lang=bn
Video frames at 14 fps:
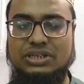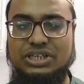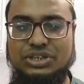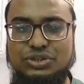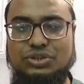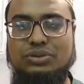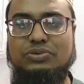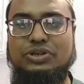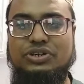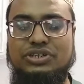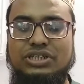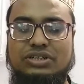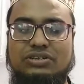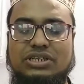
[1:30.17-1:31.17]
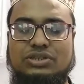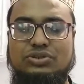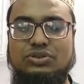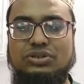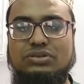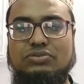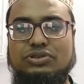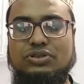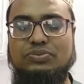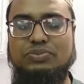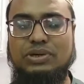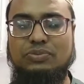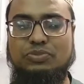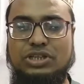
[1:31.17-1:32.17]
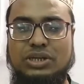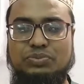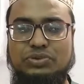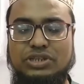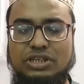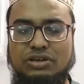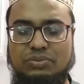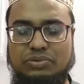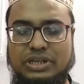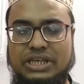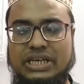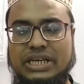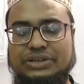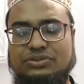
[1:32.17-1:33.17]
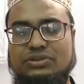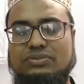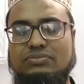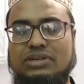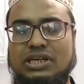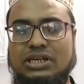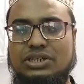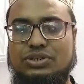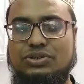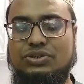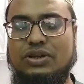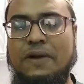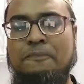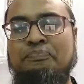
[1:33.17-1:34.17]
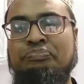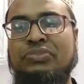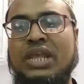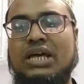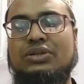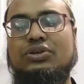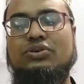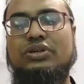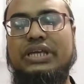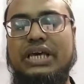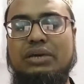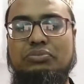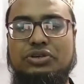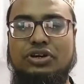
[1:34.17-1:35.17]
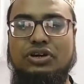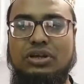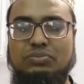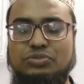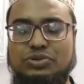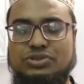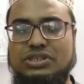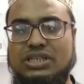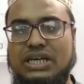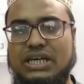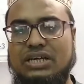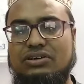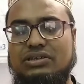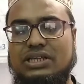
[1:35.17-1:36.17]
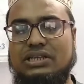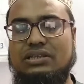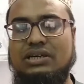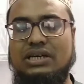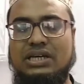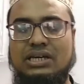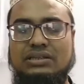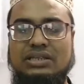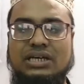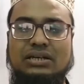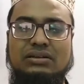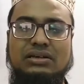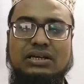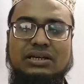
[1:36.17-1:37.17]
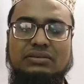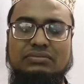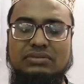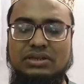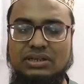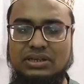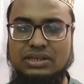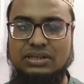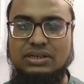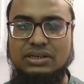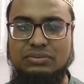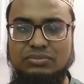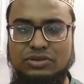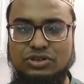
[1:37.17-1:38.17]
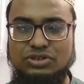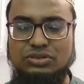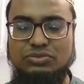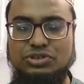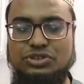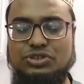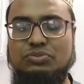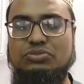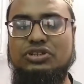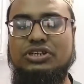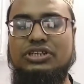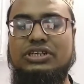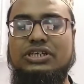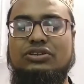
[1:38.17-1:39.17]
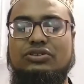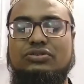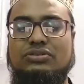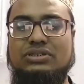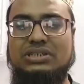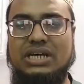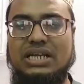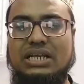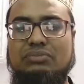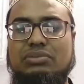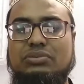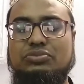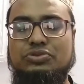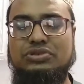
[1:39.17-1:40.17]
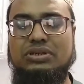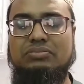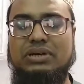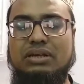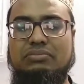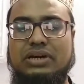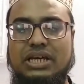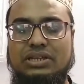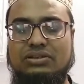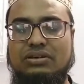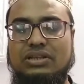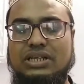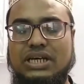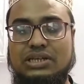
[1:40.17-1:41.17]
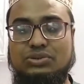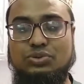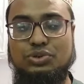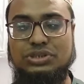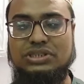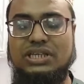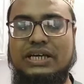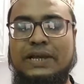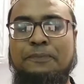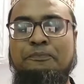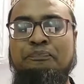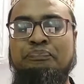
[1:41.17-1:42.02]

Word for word: কিশোর বয়সের অর্থাৎ চোদ্দ বছর পদার্পণ দেওয়ার পরে একজন কিশোর যখন এই বিষয়টা বুঝতে থাকে অর্থাৎ তার হস্তমৈথুন সম্পর্কে সে যখন জানে বা বুঝতে পারে বা এই ধরনের কাজ করতে থাকে